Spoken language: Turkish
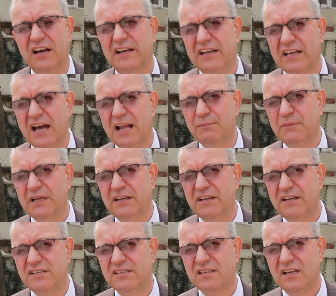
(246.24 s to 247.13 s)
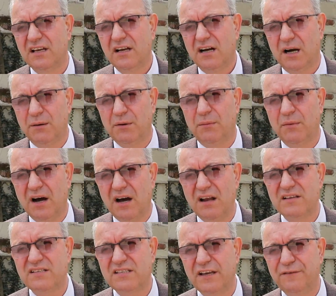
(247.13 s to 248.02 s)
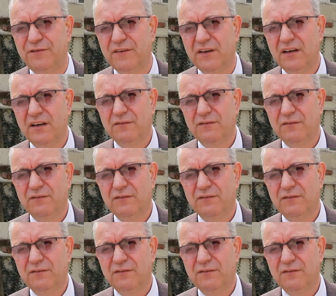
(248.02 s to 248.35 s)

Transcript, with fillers: hale gelmeliyiz. Ama maalesef